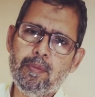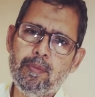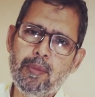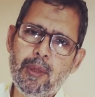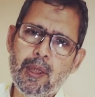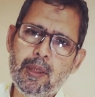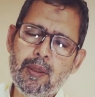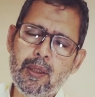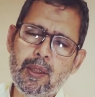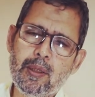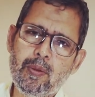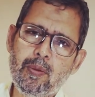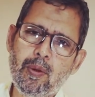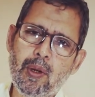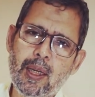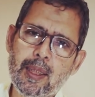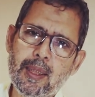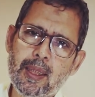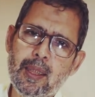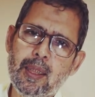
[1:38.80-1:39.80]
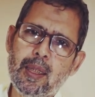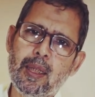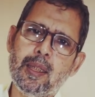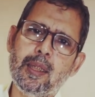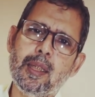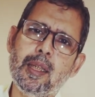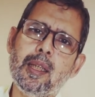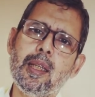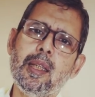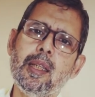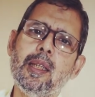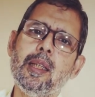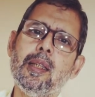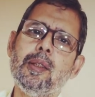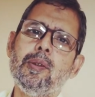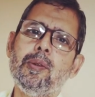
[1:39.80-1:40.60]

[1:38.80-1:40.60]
मकसद को हासिल करने के लिए